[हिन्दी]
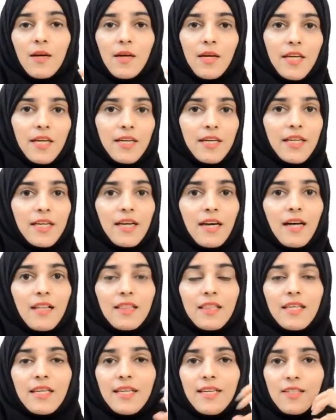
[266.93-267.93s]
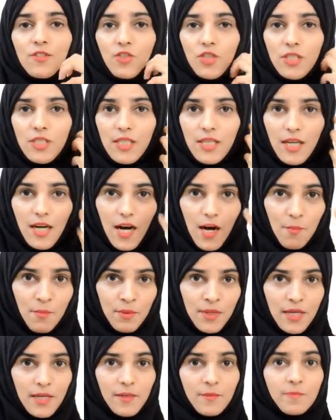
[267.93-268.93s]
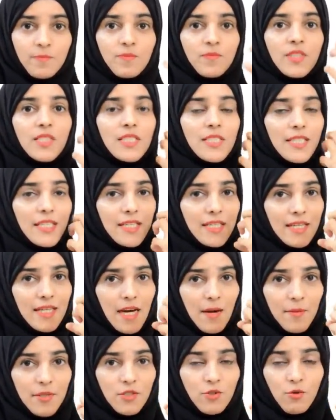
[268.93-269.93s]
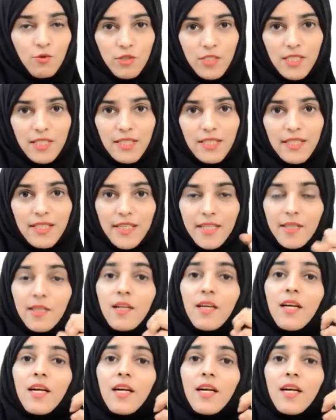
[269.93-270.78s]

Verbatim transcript: हेयर निकालते हैं जिससे आपके स्किन डैमेज हो सकती है